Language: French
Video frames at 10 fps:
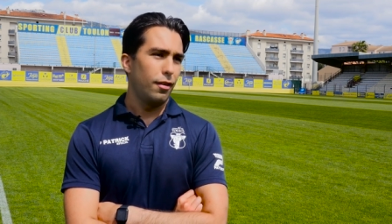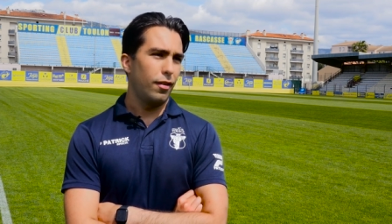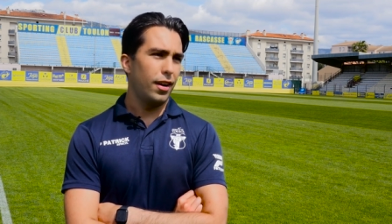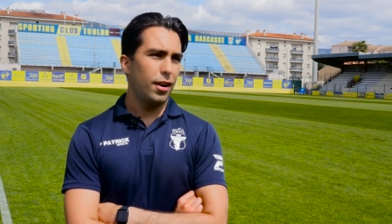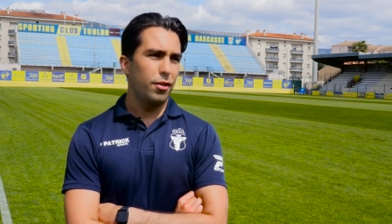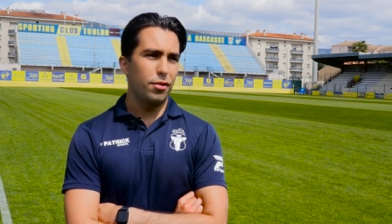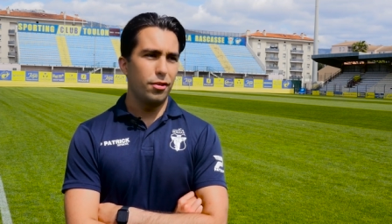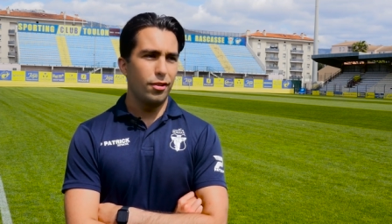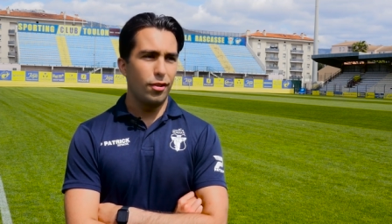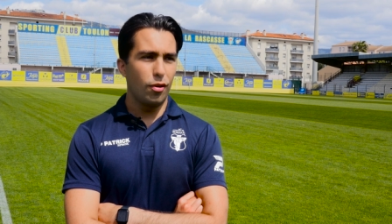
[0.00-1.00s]
voilà,
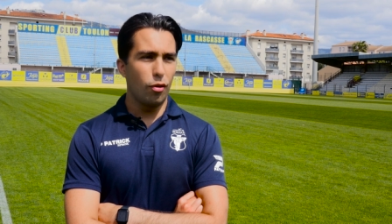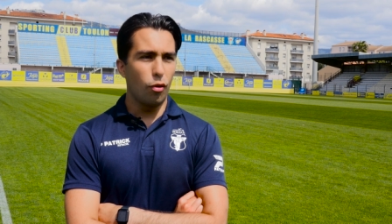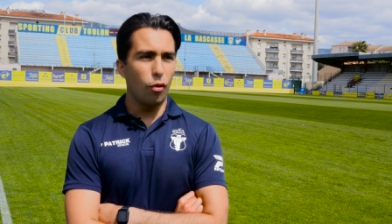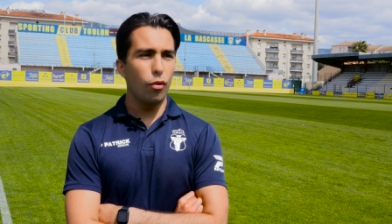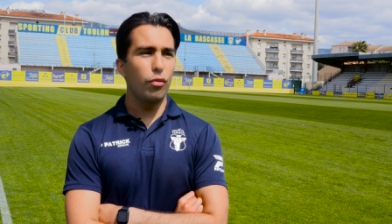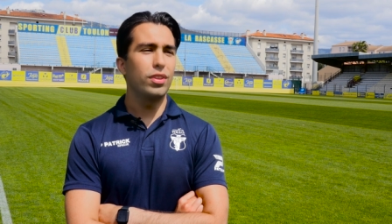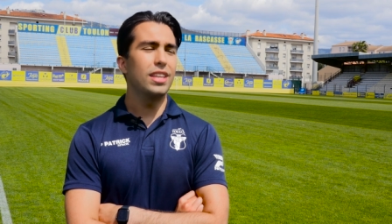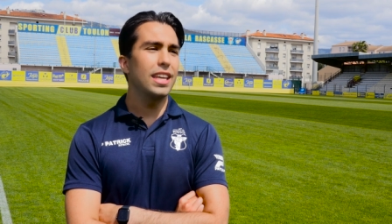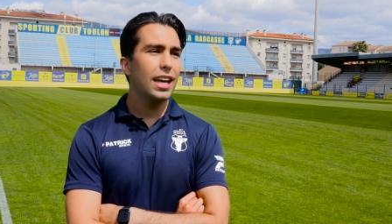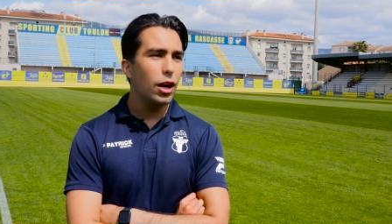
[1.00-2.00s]

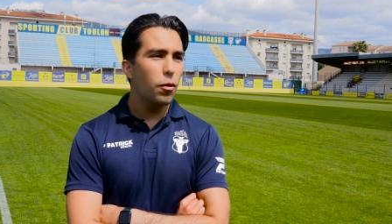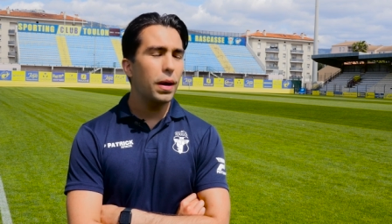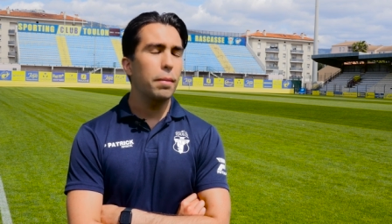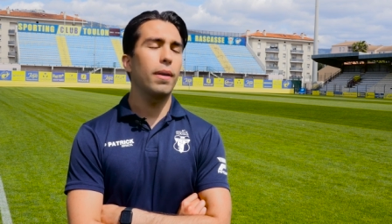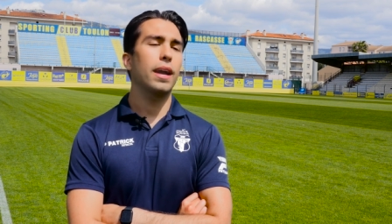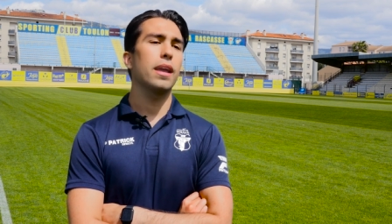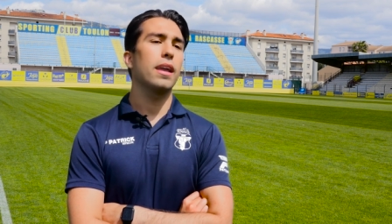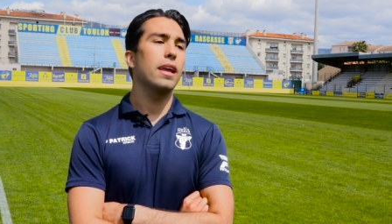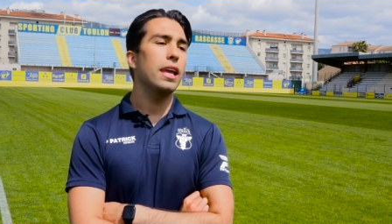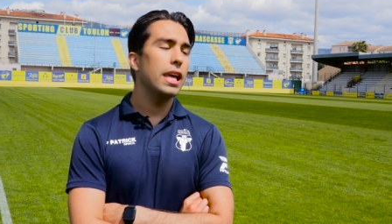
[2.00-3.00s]
revenir et le
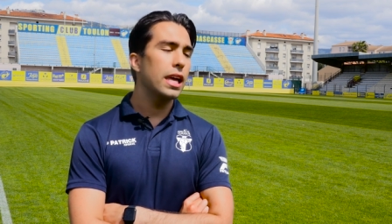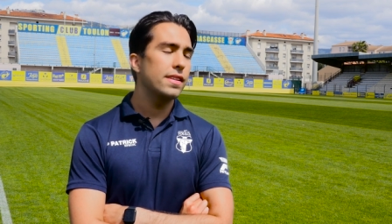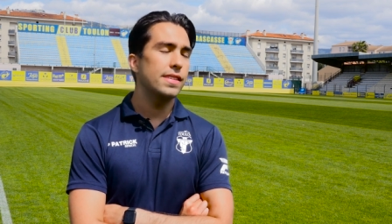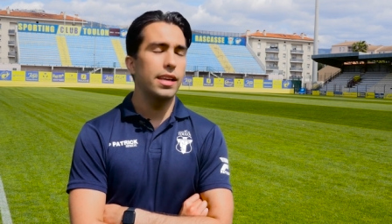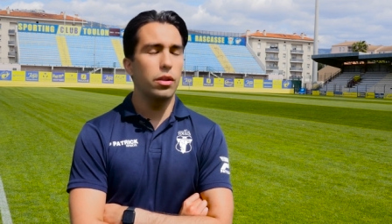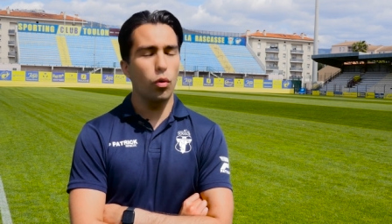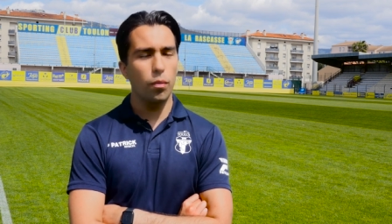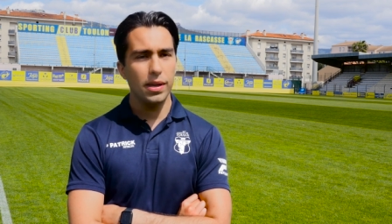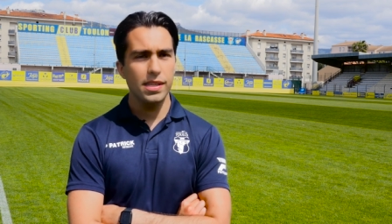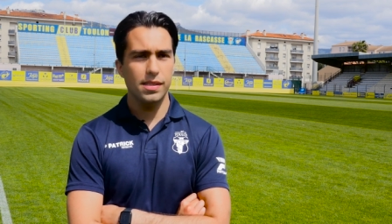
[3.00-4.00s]
préparer et s'il y a une
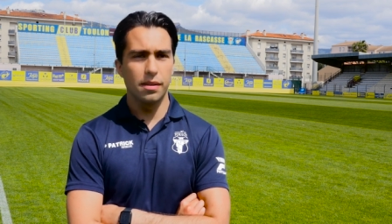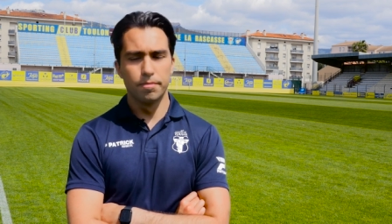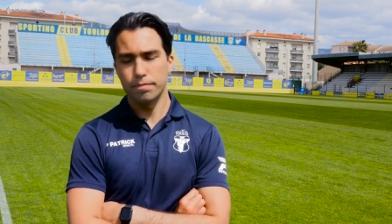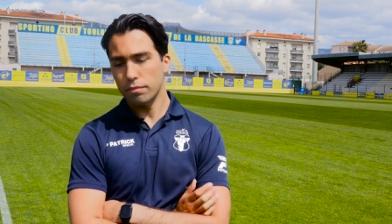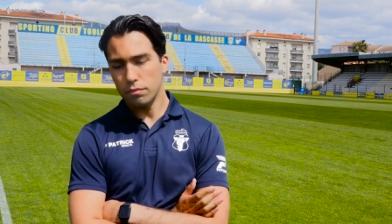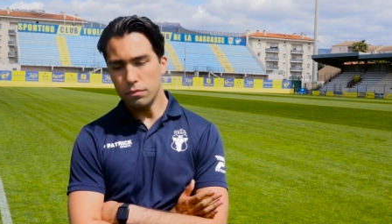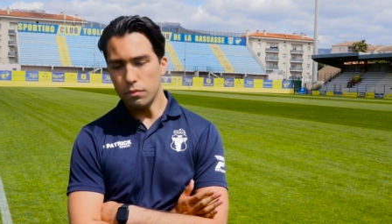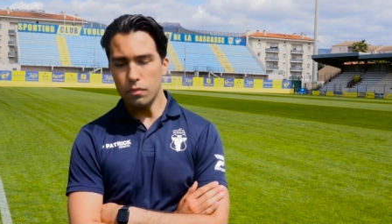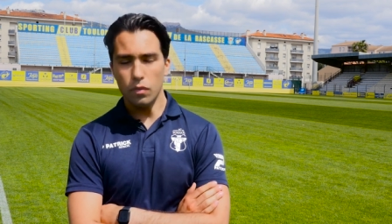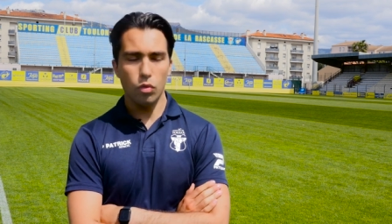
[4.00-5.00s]
reprise
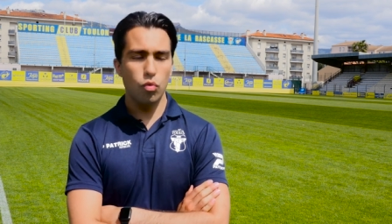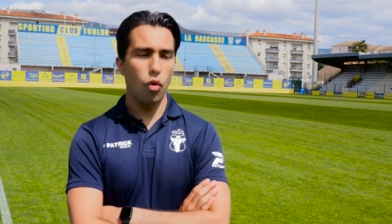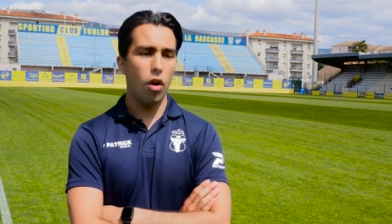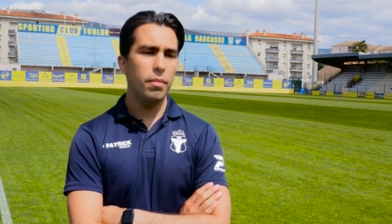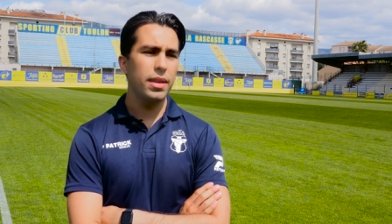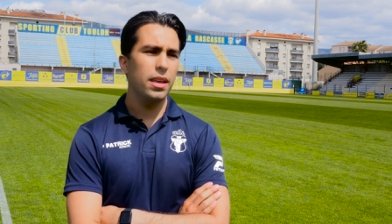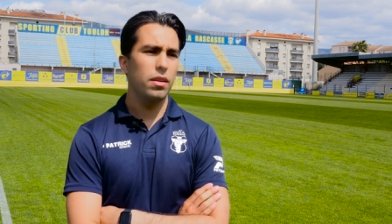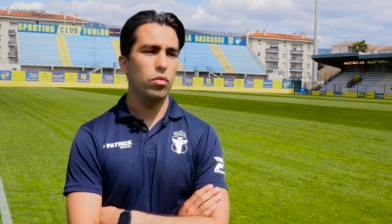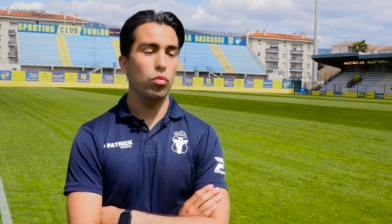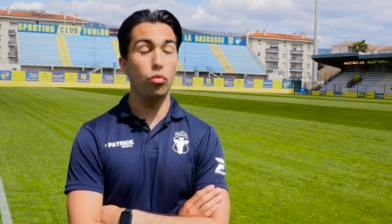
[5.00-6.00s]
courant mai,
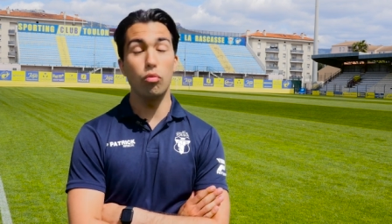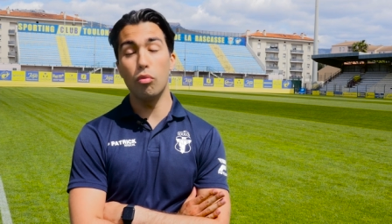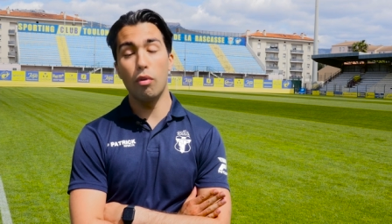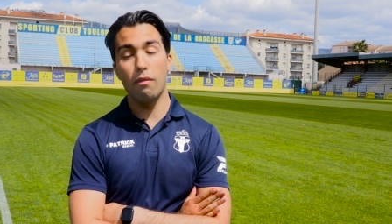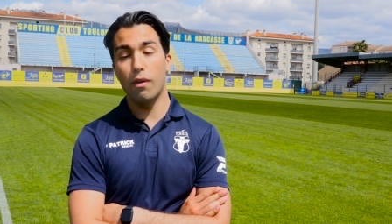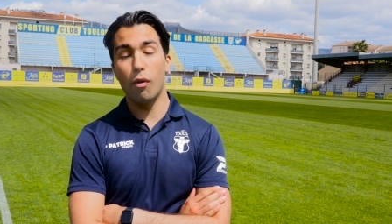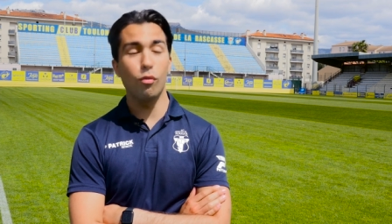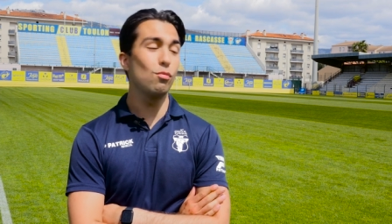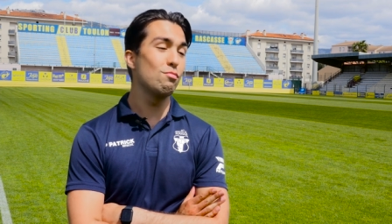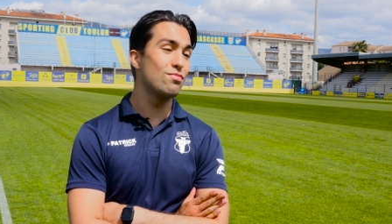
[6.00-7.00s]
ou
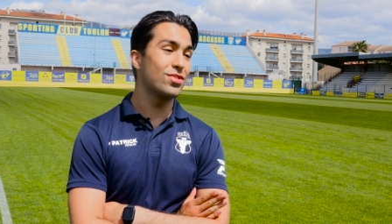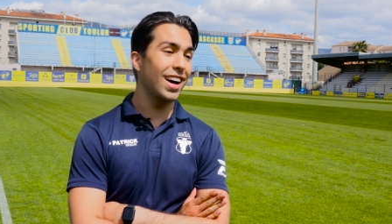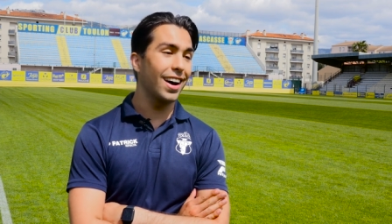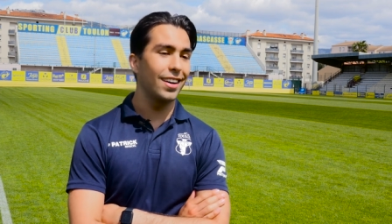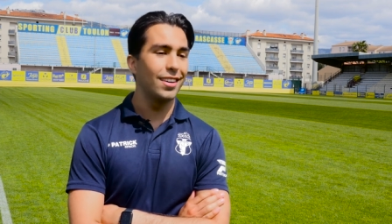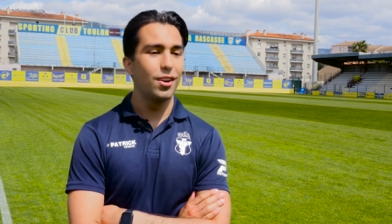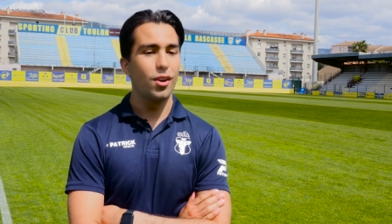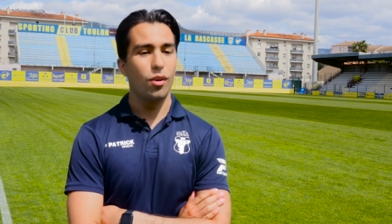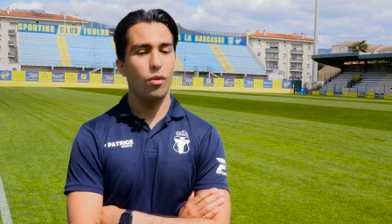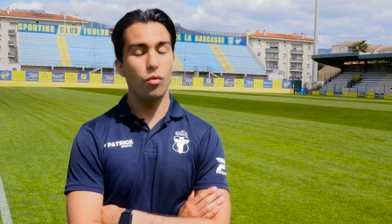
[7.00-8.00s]
avant ou plus tard
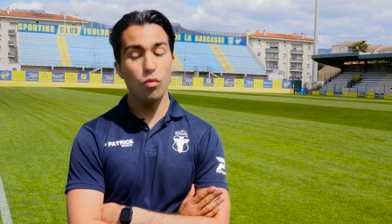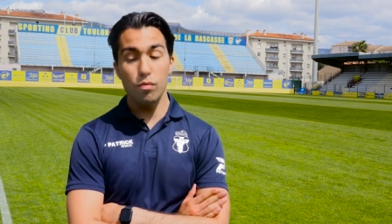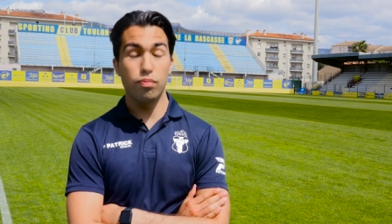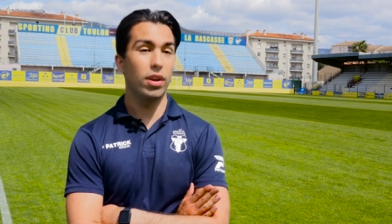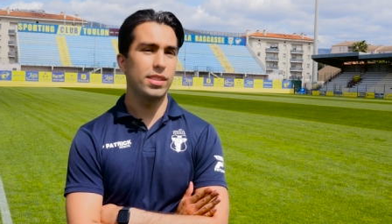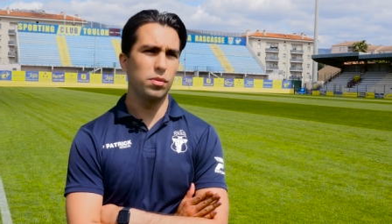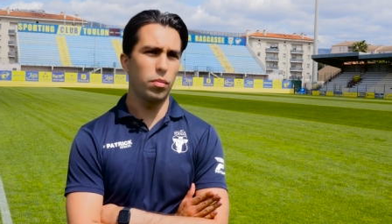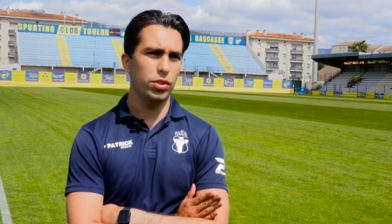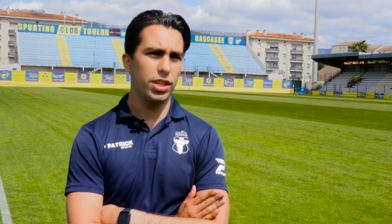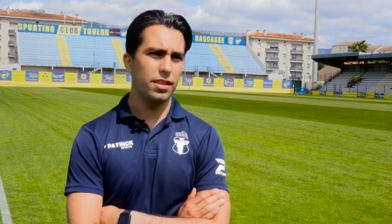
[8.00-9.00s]
ou pour la saison
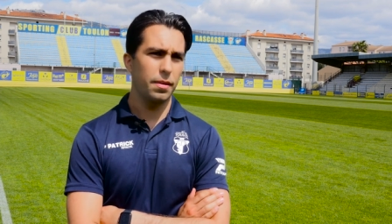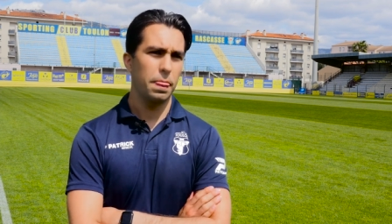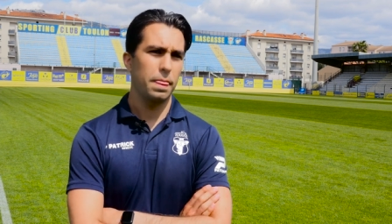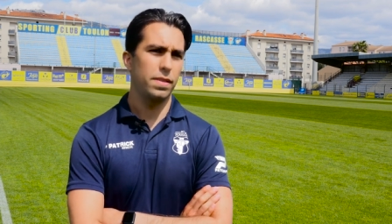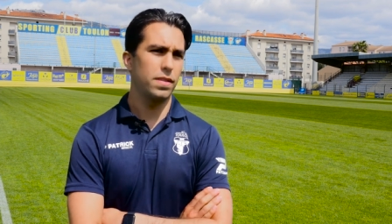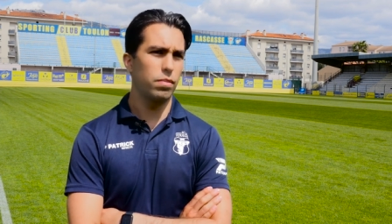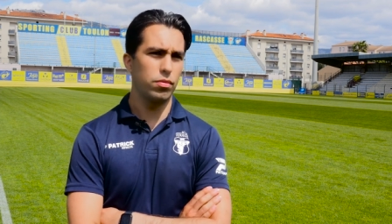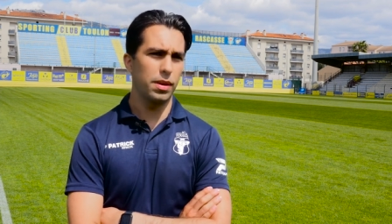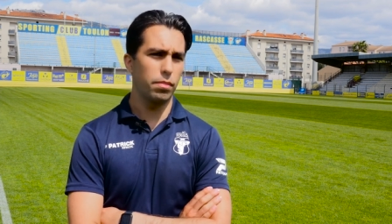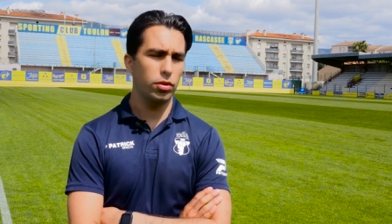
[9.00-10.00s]
prochaine, c'est le
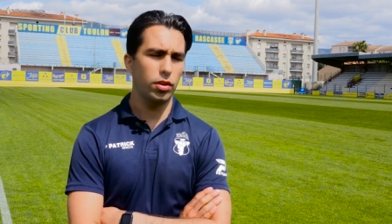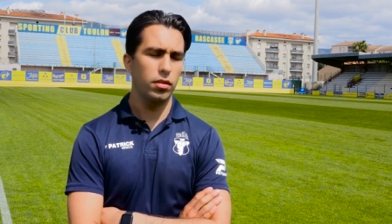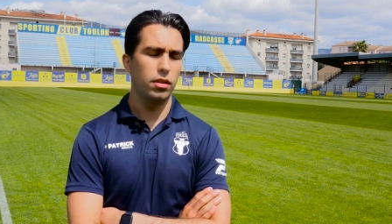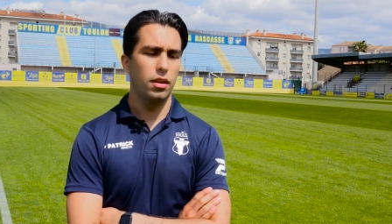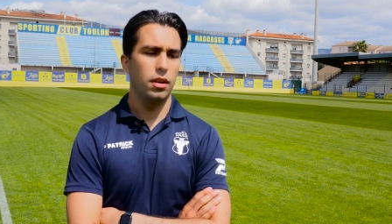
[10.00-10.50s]
plus important.